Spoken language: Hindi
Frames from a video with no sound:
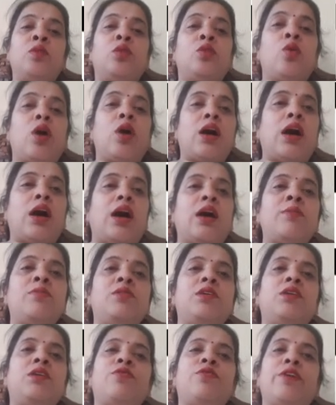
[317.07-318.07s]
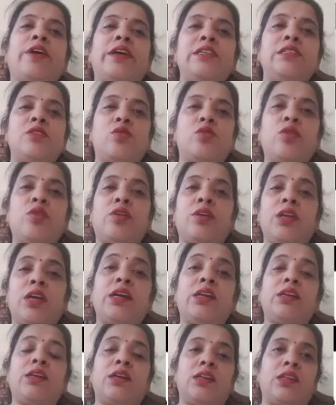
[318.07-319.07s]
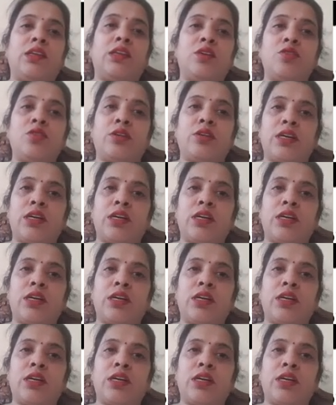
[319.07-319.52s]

तो आप जिन फाइल्स को क्रिएट करते हैं जो